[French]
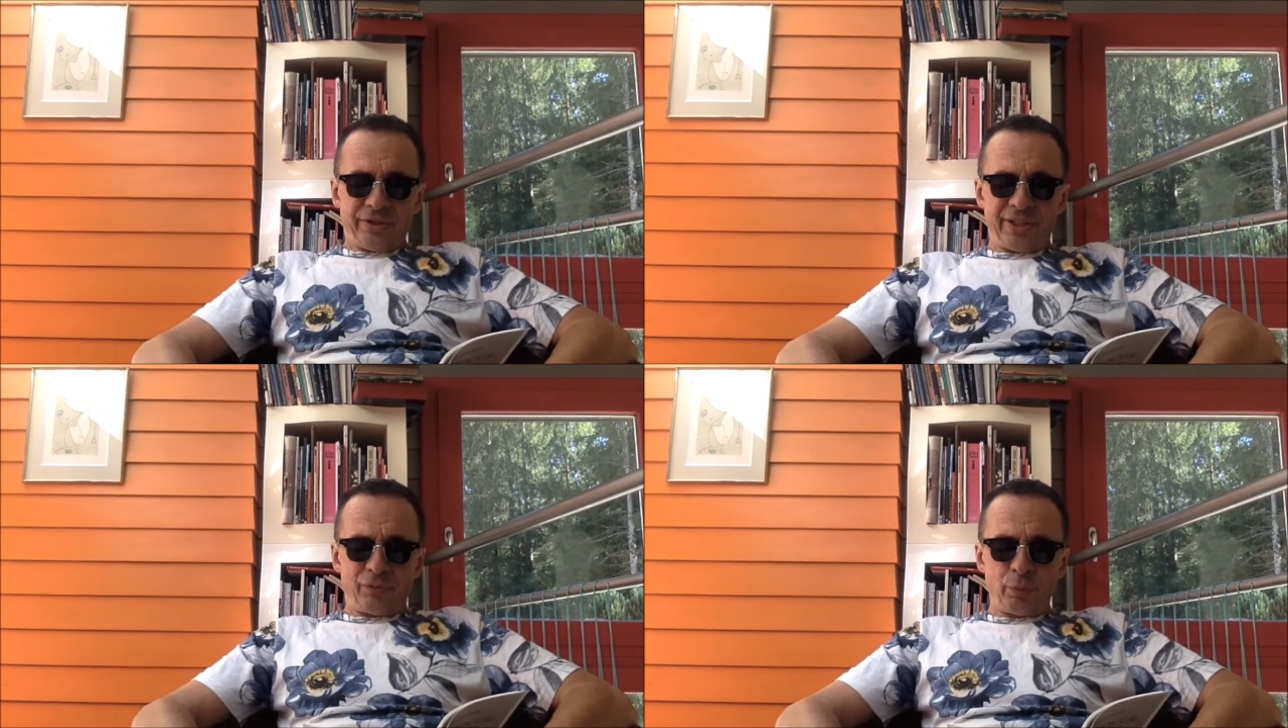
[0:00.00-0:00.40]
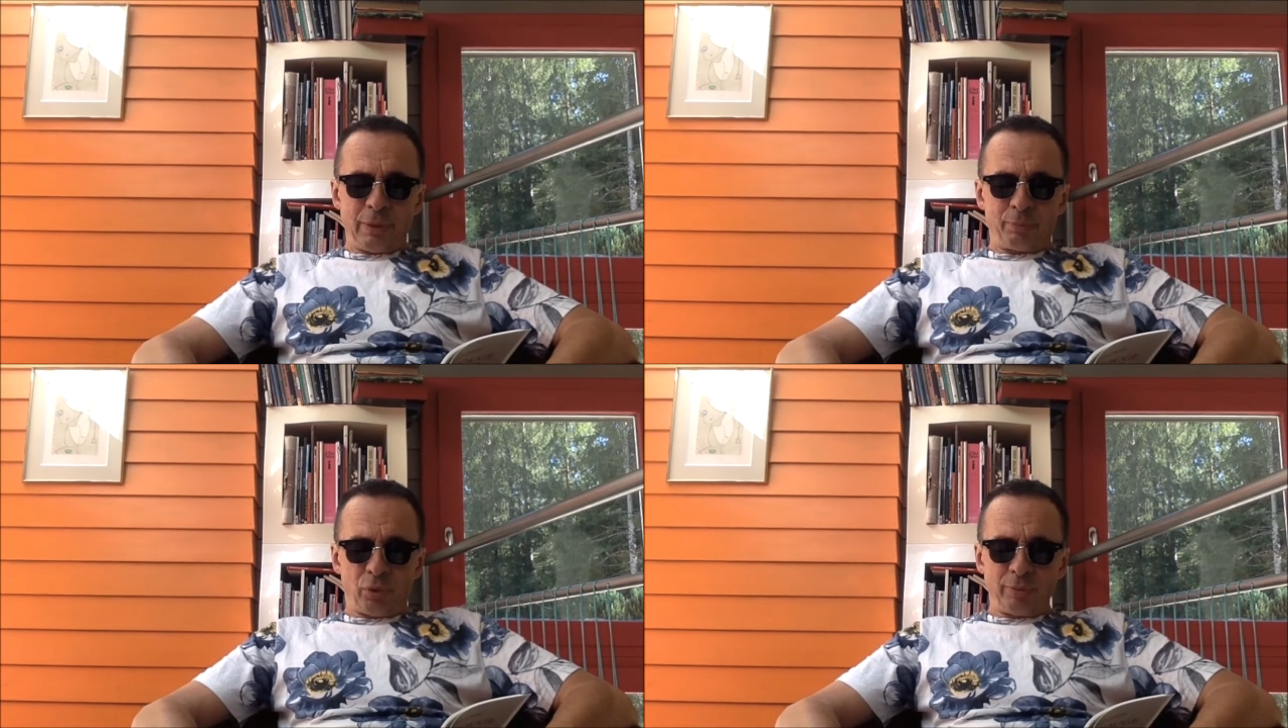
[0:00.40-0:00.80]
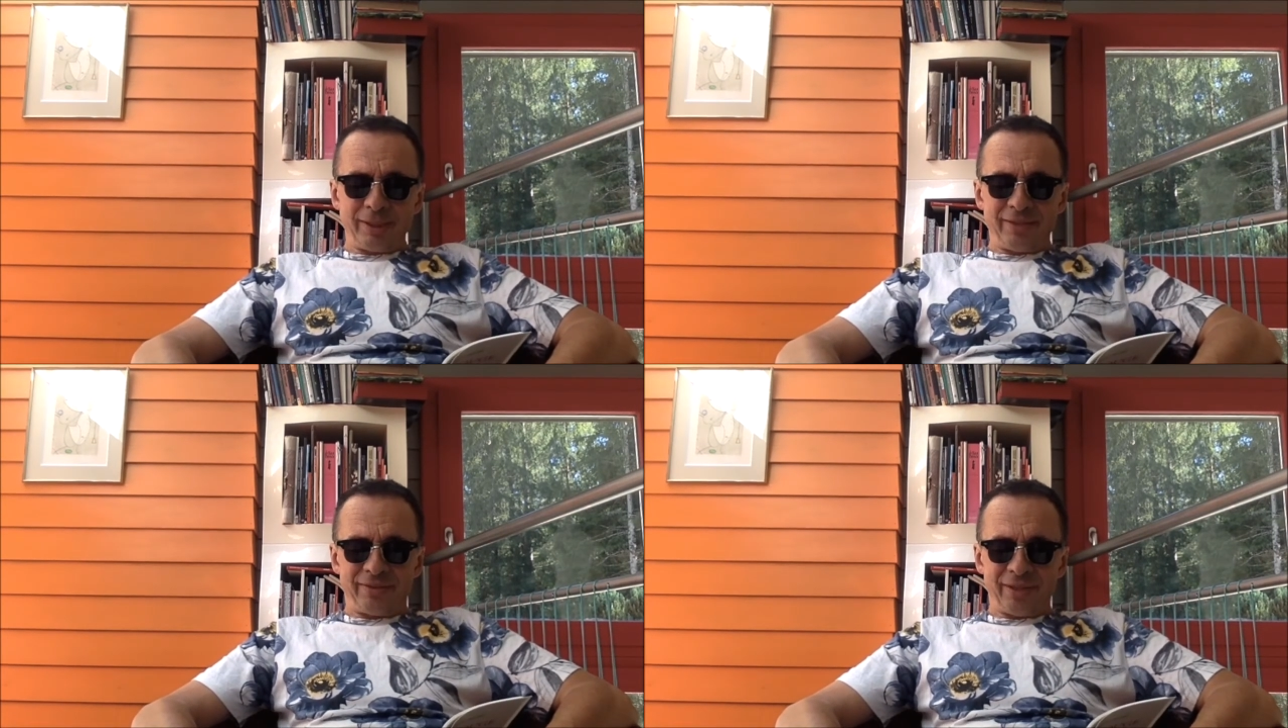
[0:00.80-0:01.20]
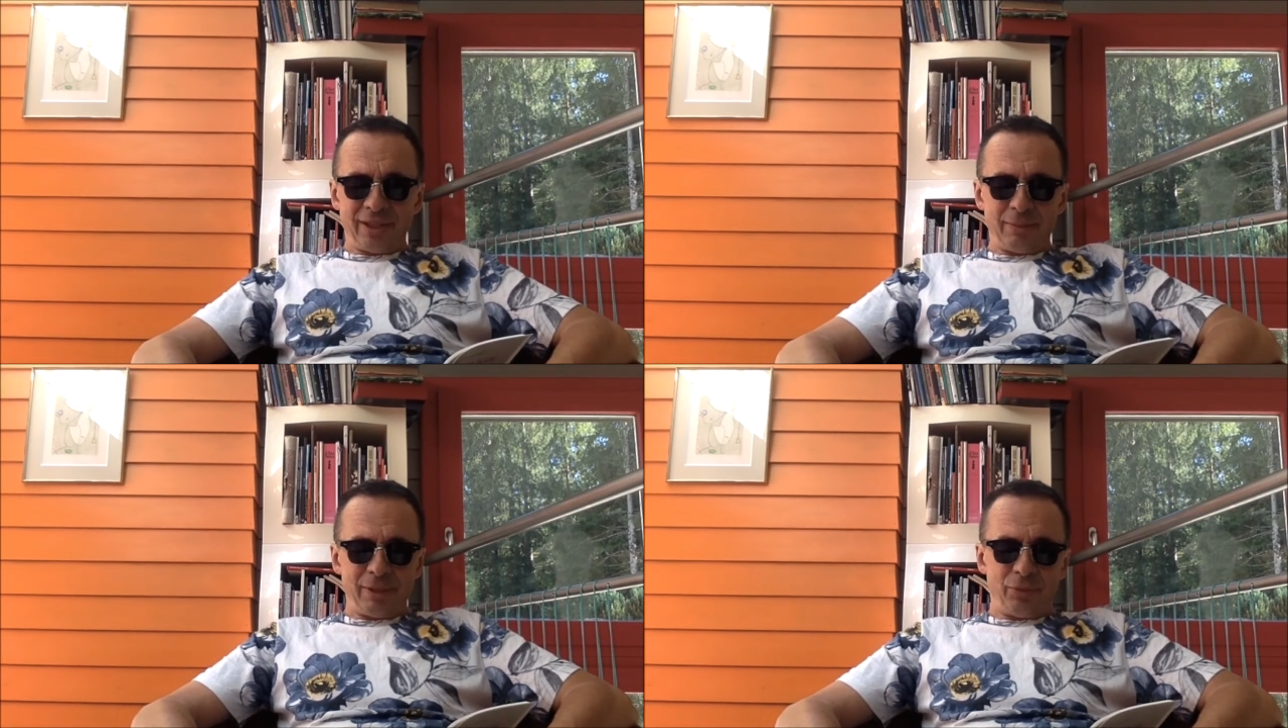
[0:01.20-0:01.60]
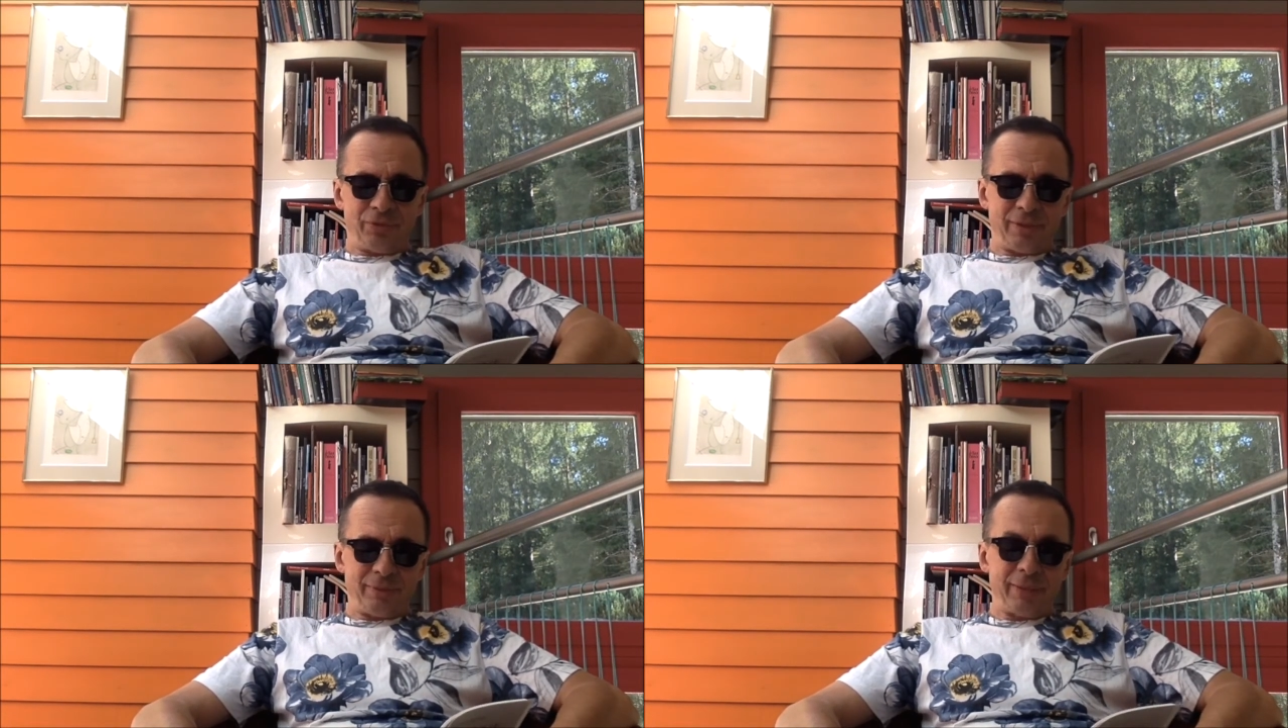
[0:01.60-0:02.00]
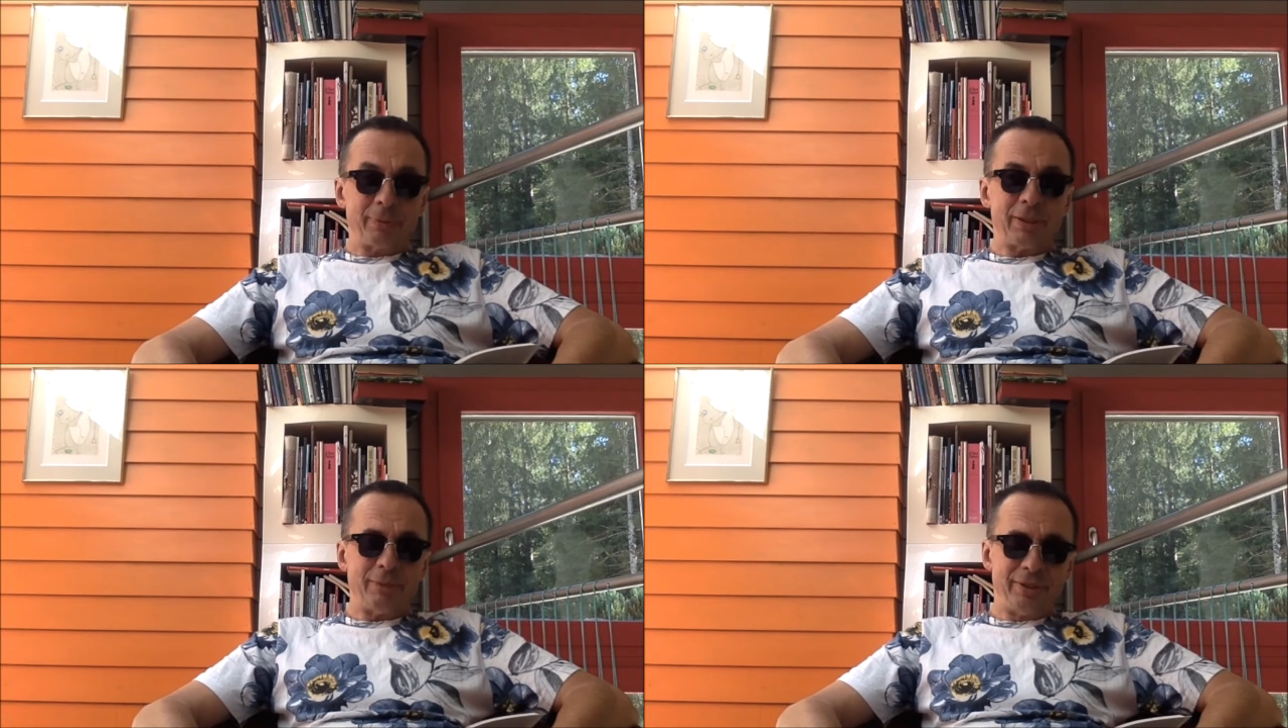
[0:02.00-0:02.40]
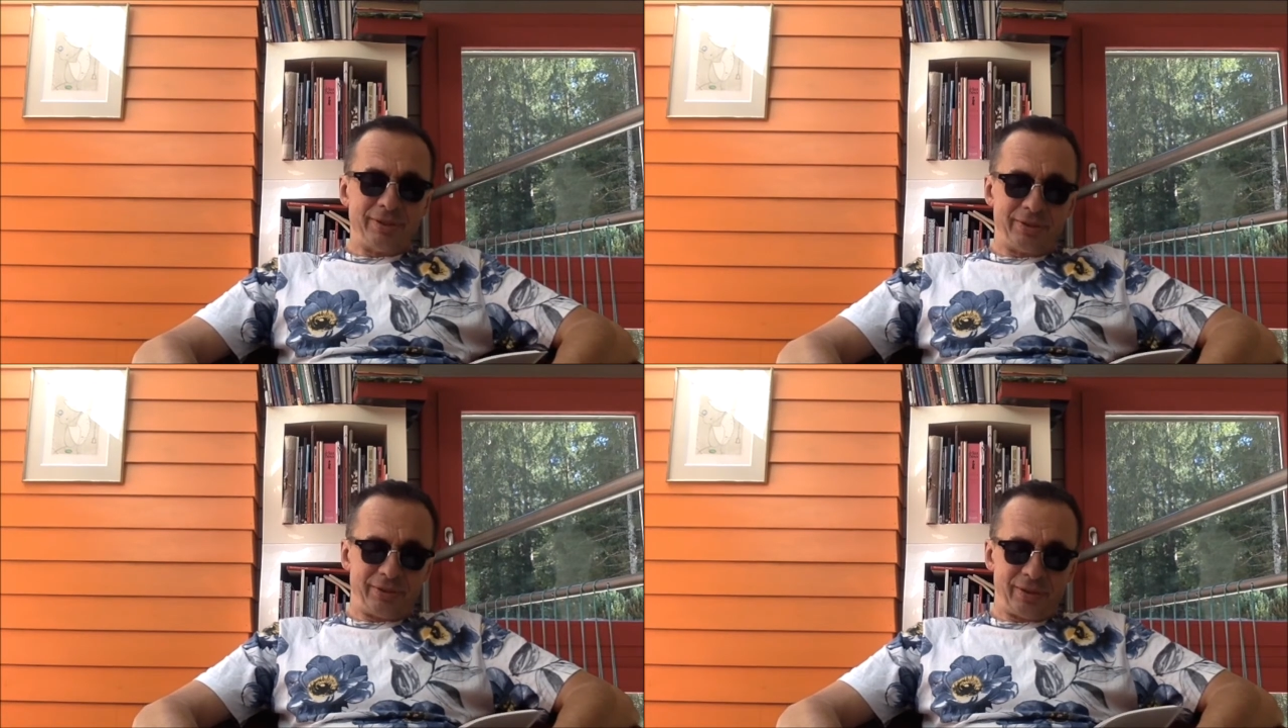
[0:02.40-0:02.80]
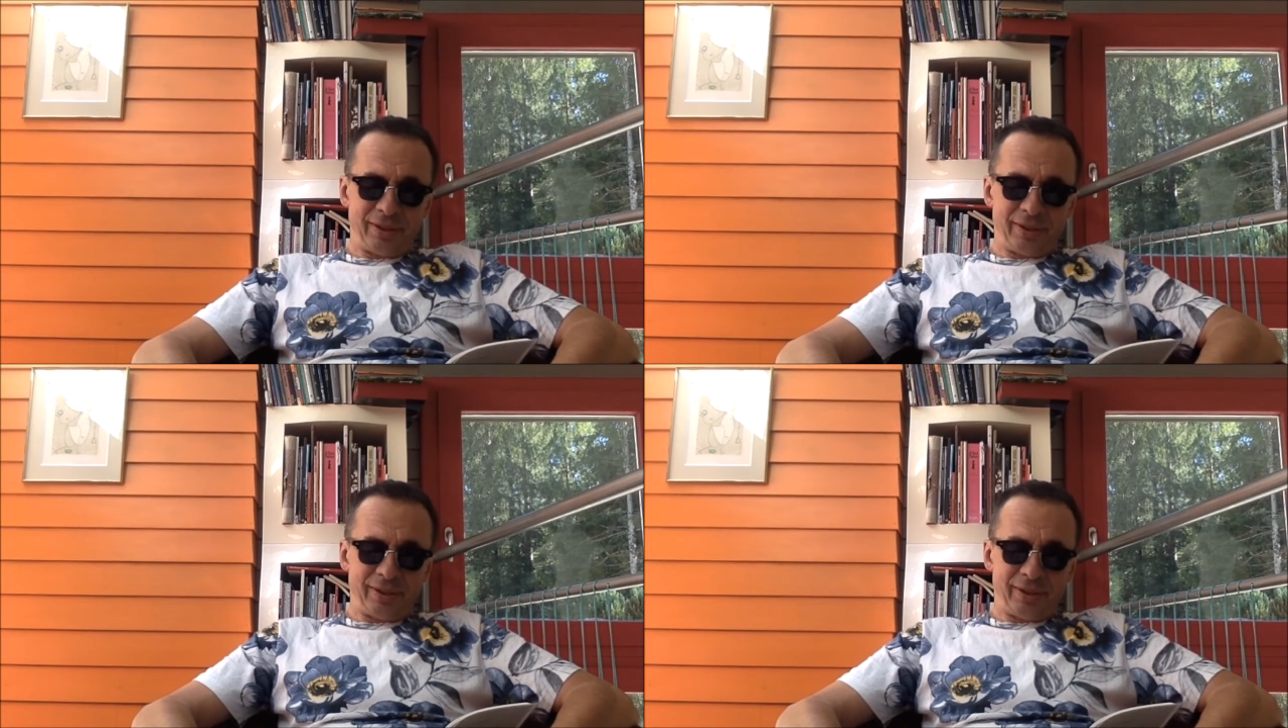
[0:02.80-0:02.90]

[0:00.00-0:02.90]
J'y ai vu mes premiers dessins animés du samedi après-midi,